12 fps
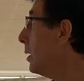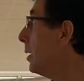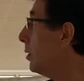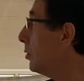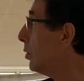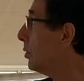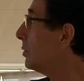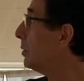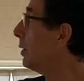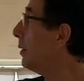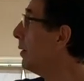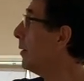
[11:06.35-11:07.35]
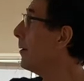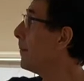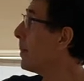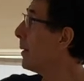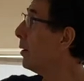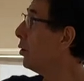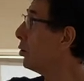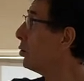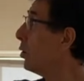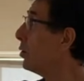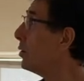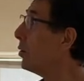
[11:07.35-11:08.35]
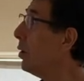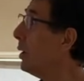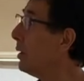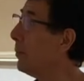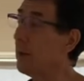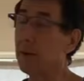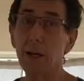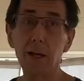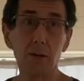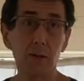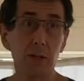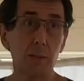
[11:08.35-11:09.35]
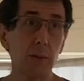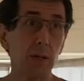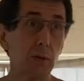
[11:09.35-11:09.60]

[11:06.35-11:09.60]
Entonces, los tóxicos alimentarios también,